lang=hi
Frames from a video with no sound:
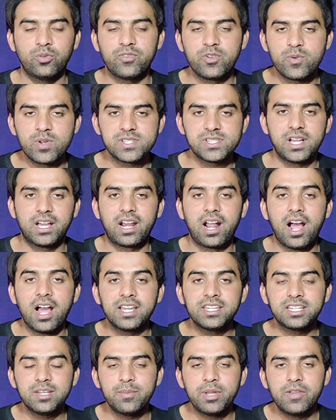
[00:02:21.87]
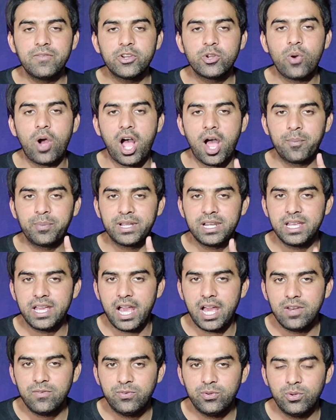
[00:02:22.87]
तो व्यूअर्स अगर आज की मेरी वीडियो आपके लिए
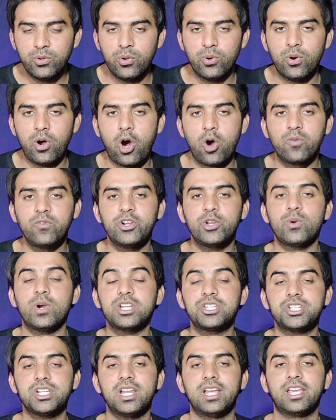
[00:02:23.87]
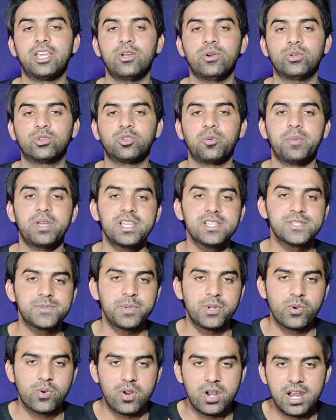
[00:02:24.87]
हेल्पफुल हो और वीडियो अच्छी लगी हो तो मेरी इस
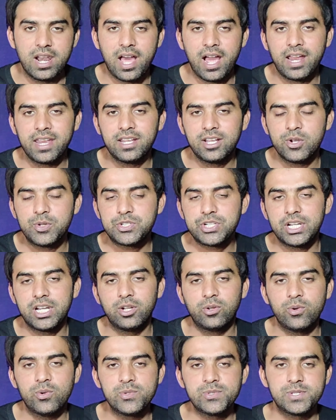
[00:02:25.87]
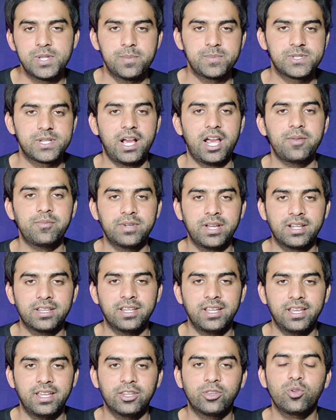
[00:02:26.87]
वीडियो को लाइक और चैनल को सब्सक्राइब कर
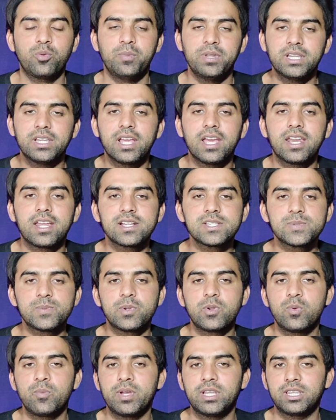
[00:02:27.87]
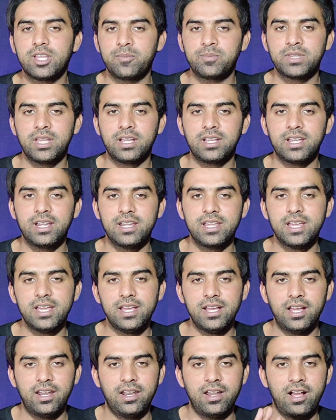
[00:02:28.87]
दें तो मिलते हैं नेक्स्ट वीडियो में तब तक के
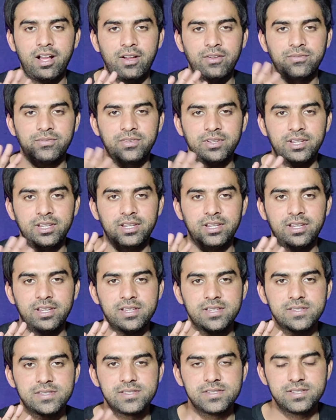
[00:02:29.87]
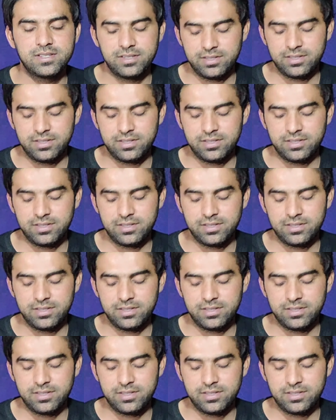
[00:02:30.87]
लिए अल्लाह हाफिज़